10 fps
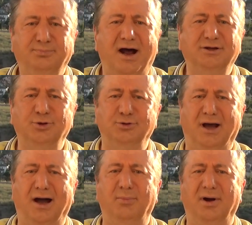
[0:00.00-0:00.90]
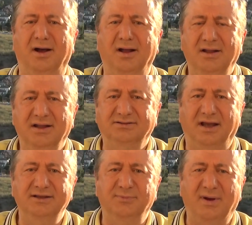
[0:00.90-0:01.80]
Pardon ama
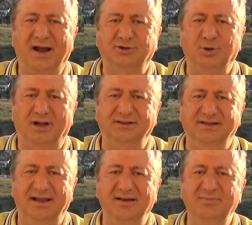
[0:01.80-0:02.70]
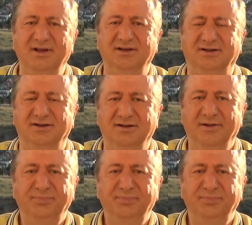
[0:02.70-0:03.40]
Tayyip Erdoğan değil miydi